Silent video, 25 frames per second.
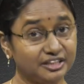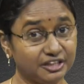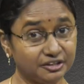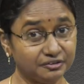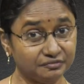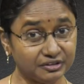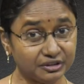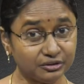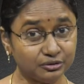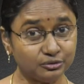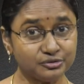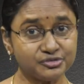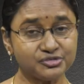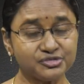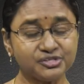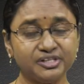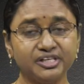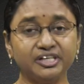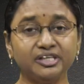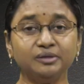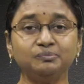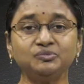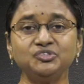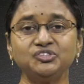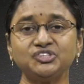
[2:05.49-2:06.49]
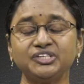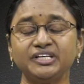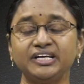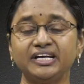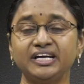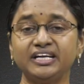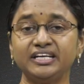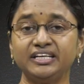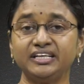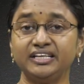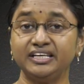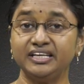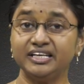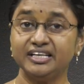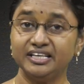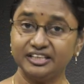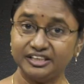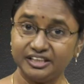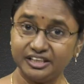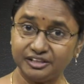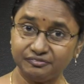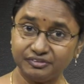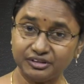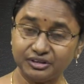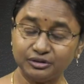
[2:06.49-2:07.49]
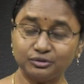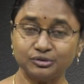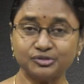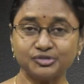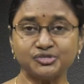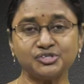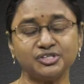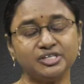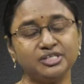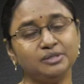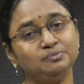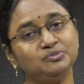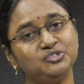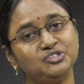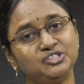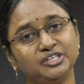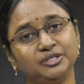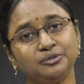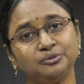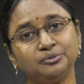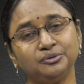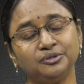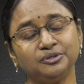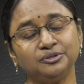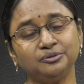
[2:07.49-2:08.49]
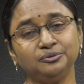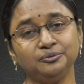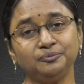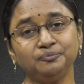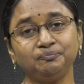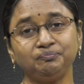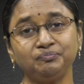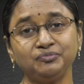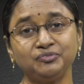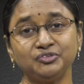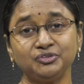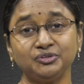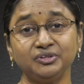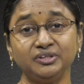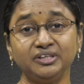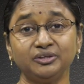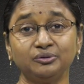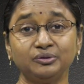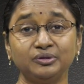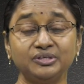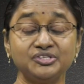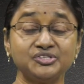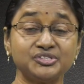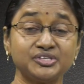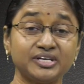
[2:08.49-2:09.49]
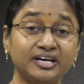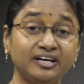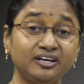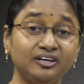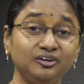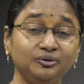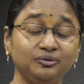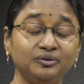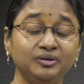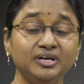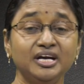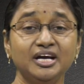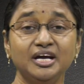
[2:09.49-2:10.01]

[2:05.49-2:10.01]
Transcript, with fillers: ఎవరితో స్నేహం చేయాలి ఎవరితో స్నేహం చేయకూడదు చూడండి కొన్నిసార్లు